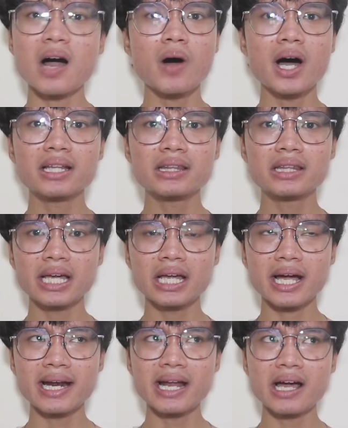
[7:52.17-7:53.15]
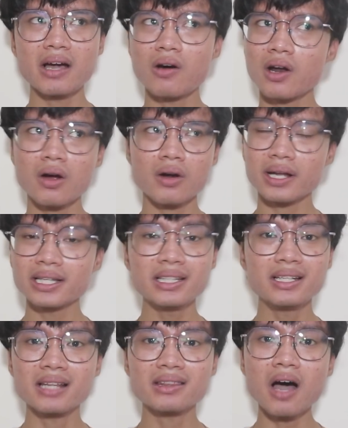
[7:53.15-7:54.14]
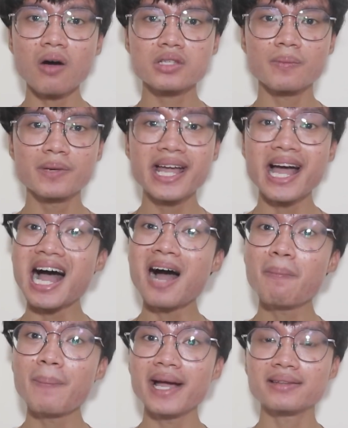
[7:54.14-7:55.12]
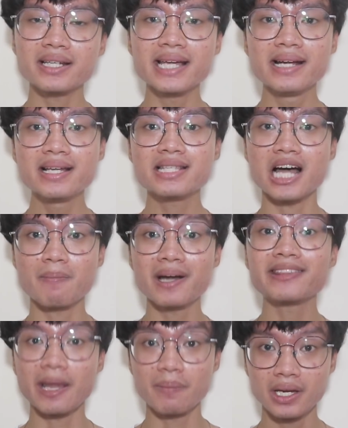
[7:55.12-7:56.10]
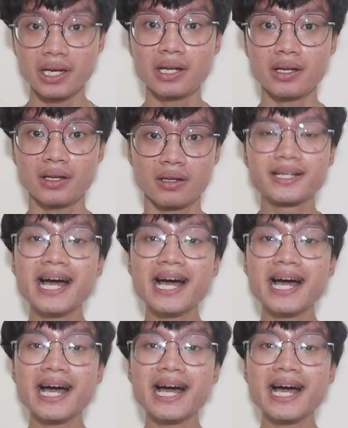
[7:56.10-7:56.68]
khawatir karena orang-orang ini tidak tahu sebenarnya apa yang terjadi sama Temi ini.